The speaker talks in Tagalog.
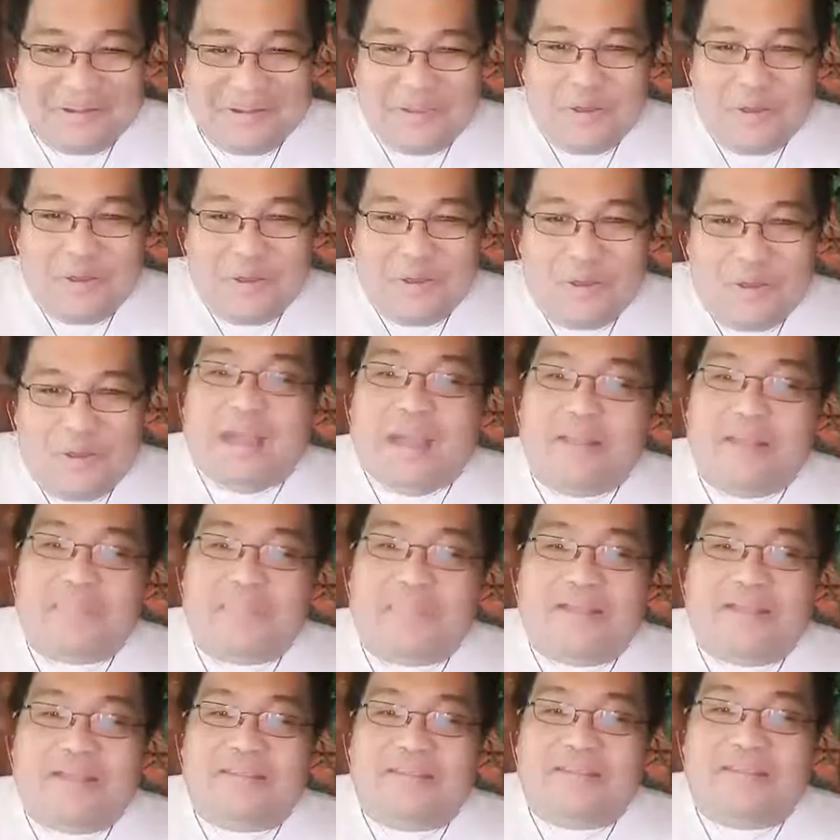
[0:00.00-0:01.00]
Huwag kang
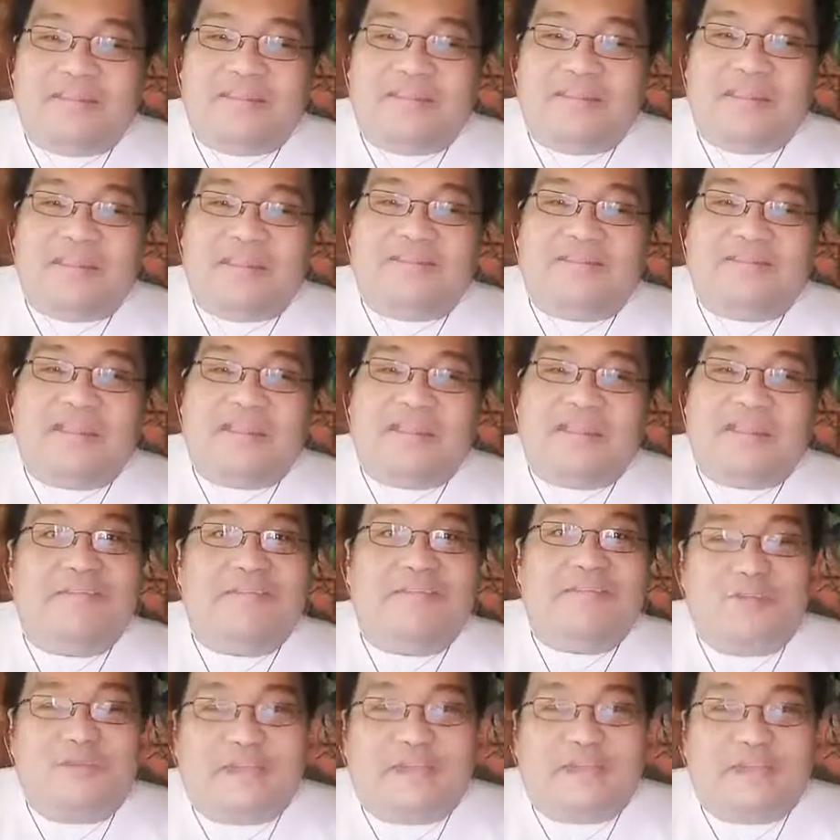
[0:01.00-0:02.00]
magsindi ng sigarilyo
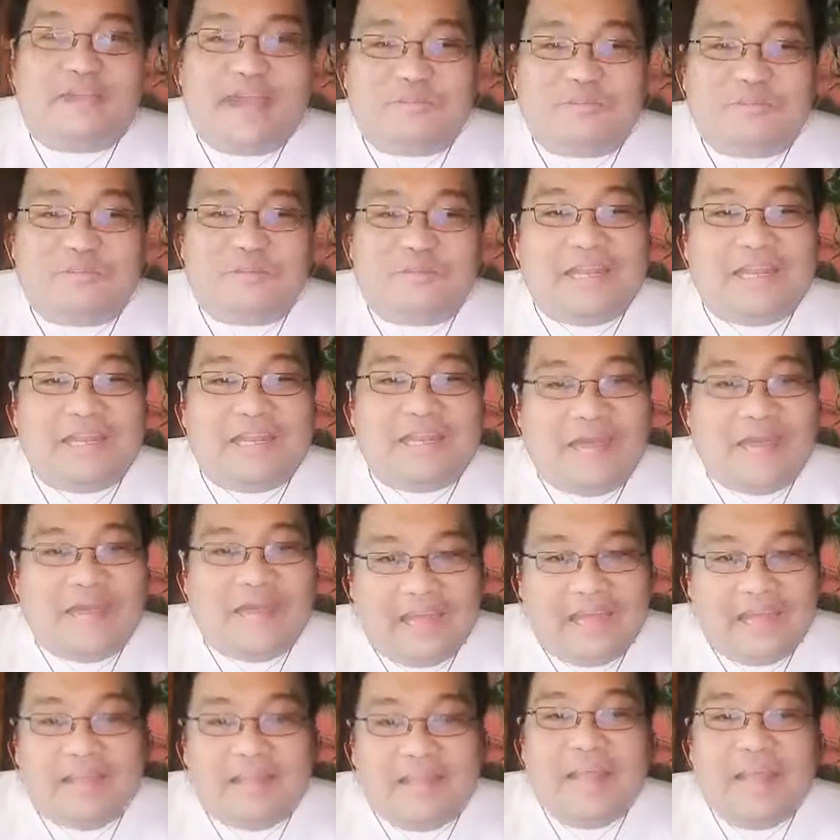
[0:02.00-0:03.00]
sa gasolinahan,
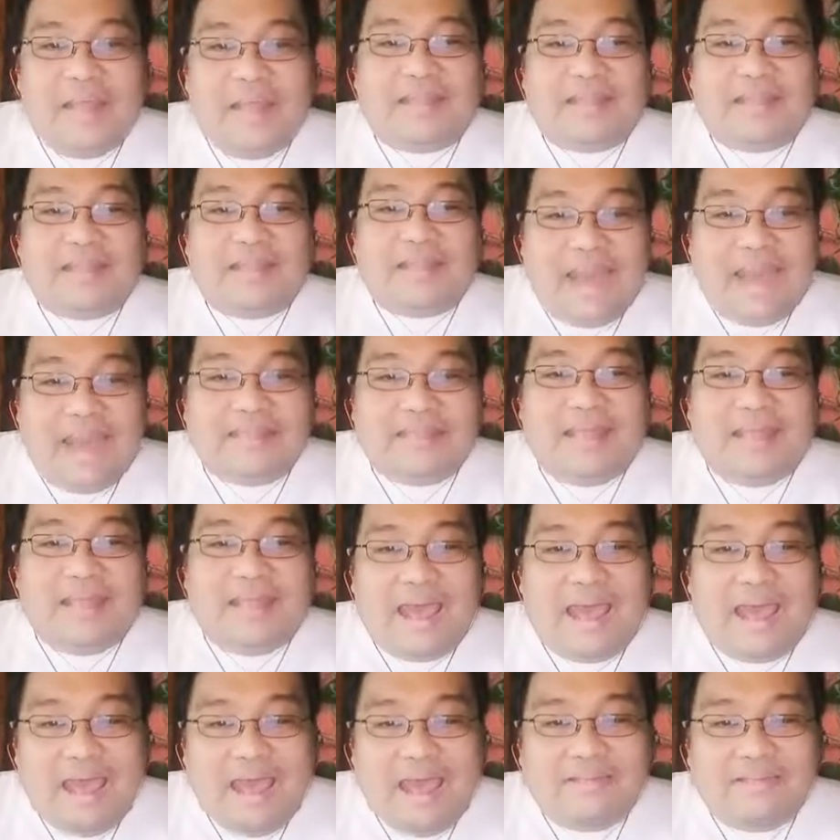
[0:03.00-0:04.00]

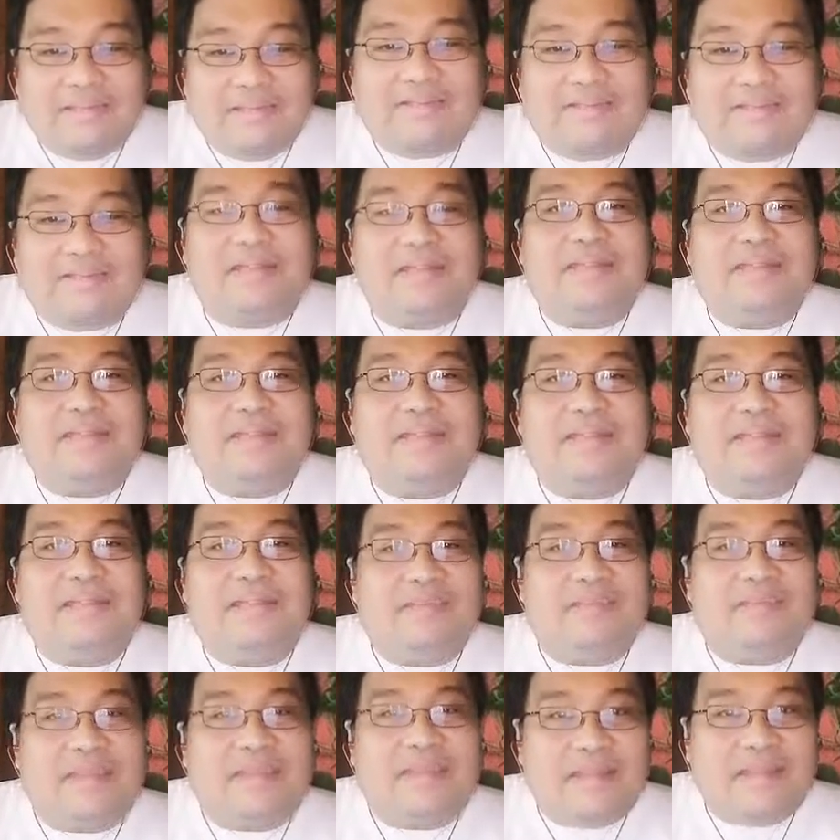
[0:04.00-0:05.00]
dahan-dahan sa matatarik
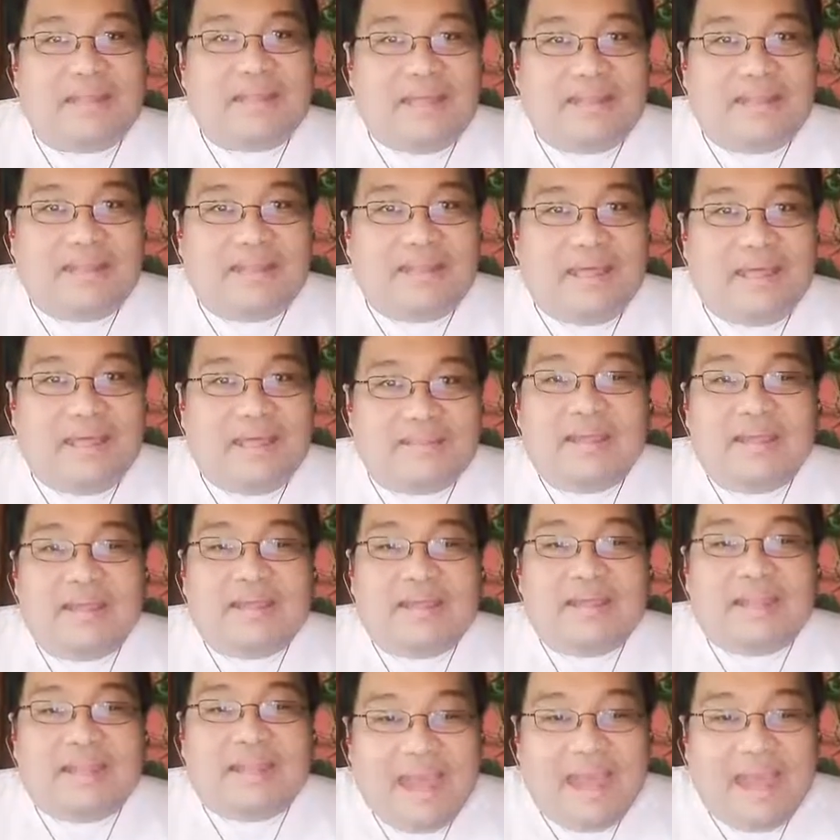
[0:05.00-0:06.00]
na landas,
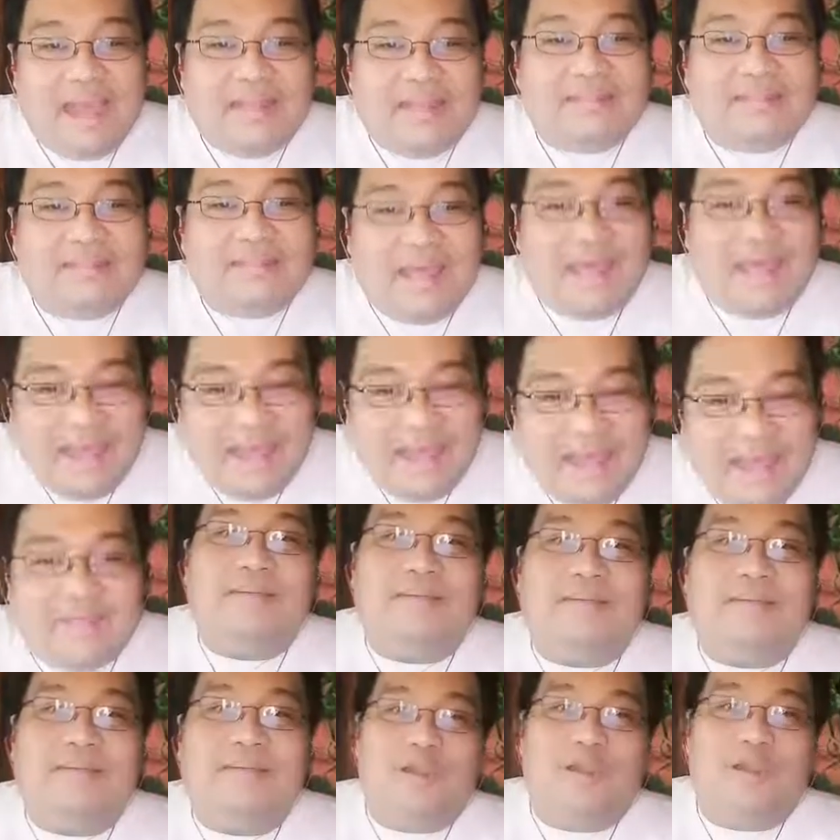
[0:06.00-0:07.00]
dahan-dahan sa
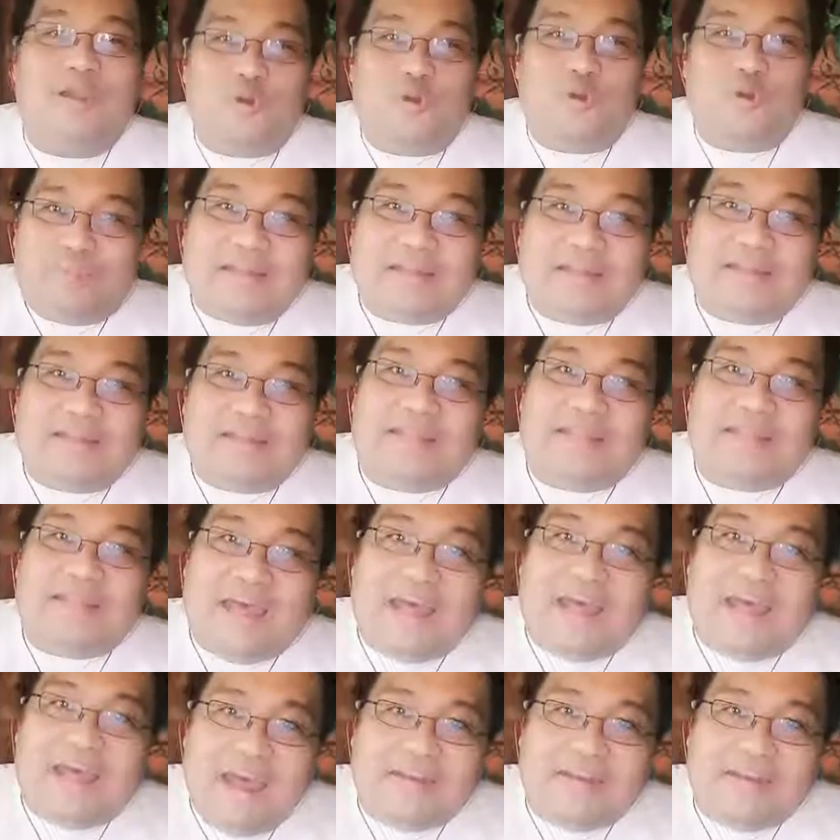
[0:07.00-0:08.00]
malulubak na
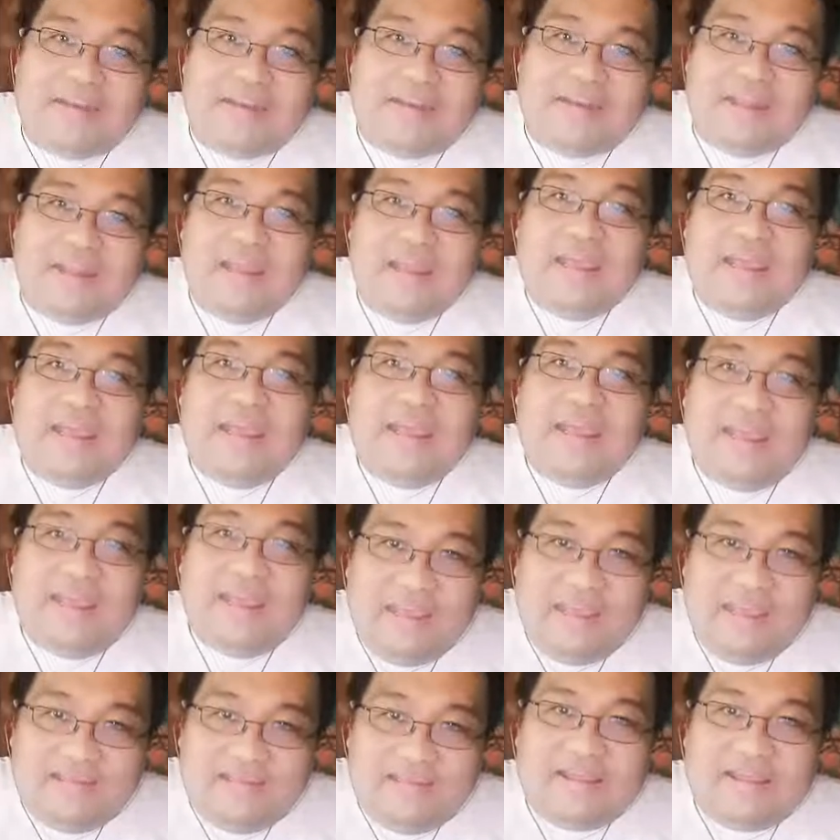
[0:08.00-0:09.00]
daan. Higit
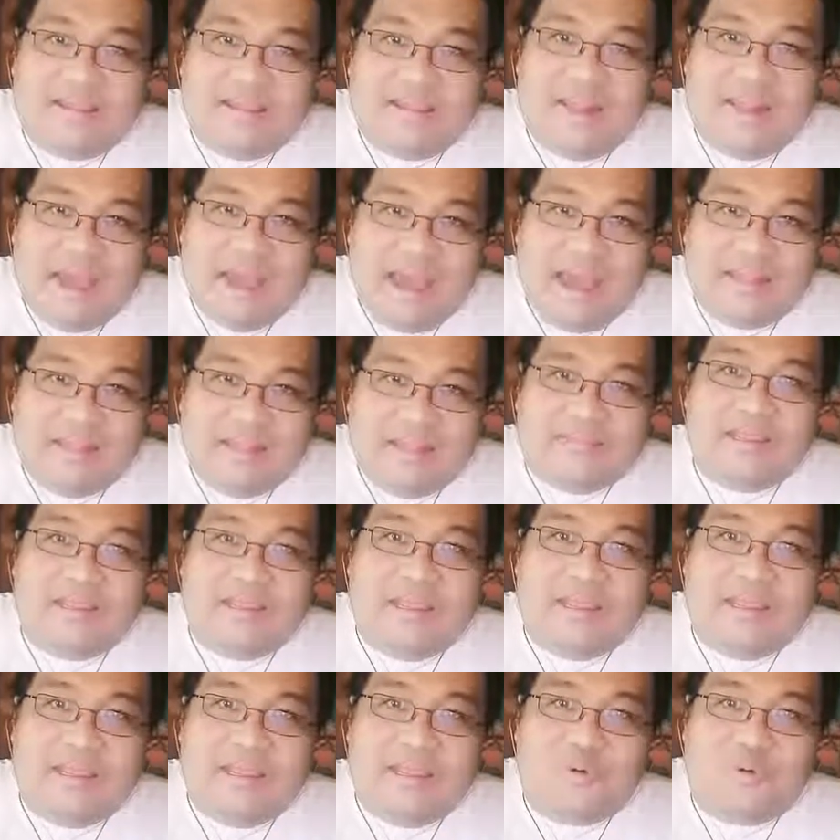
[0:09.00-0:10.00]
sa lahat,
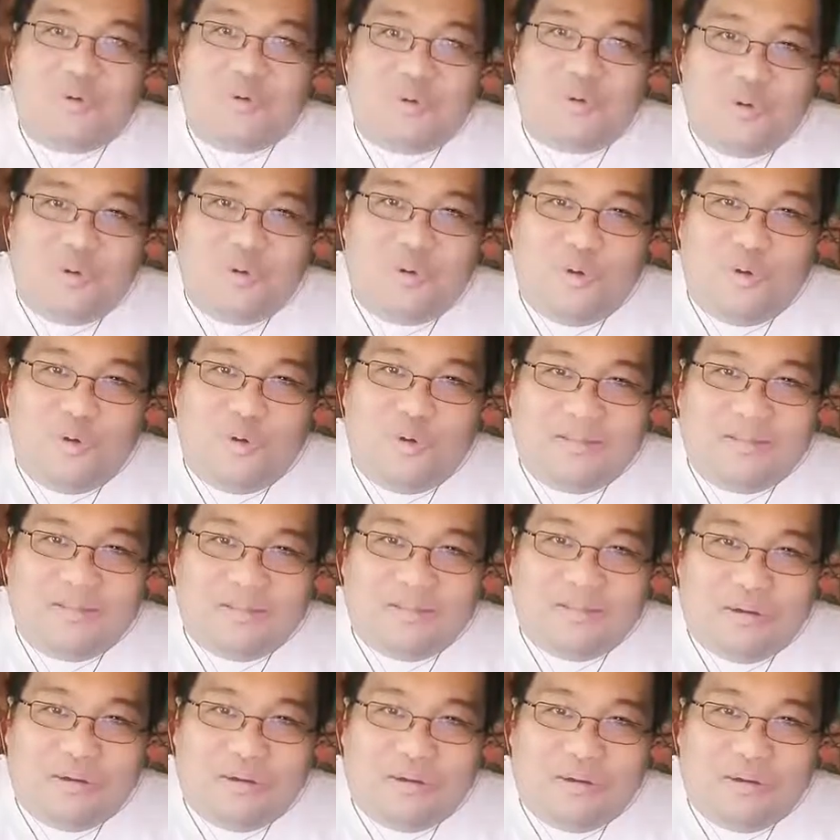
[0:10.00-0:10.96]
inuulit ko,